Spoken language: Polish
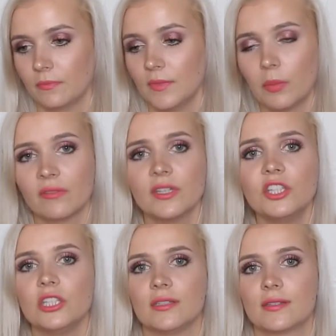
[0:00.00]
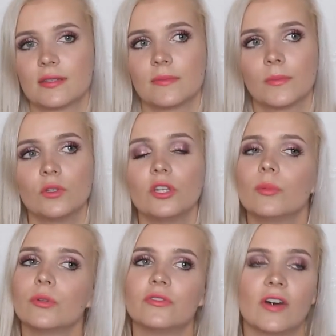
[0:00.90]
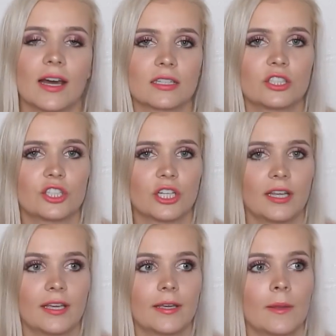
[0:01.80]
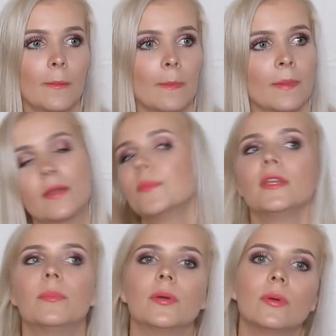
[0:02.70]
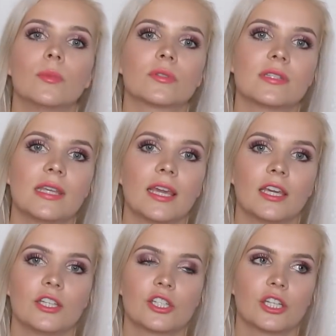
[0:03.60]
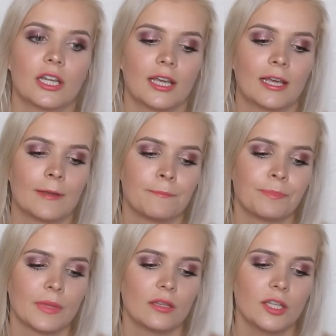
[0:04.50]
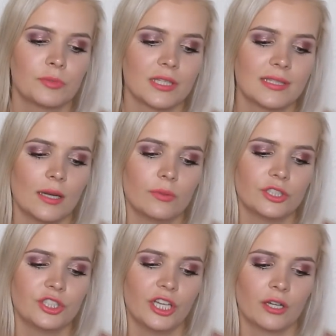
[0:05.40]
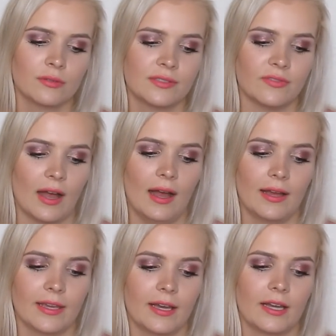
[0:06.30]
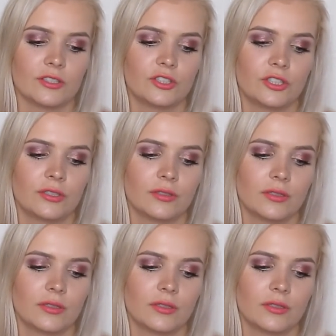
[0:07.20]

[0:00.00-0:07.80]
Naprawdę nic. One nie były twardsze, nie były mocniejsze, nie przestały się rozdwajać.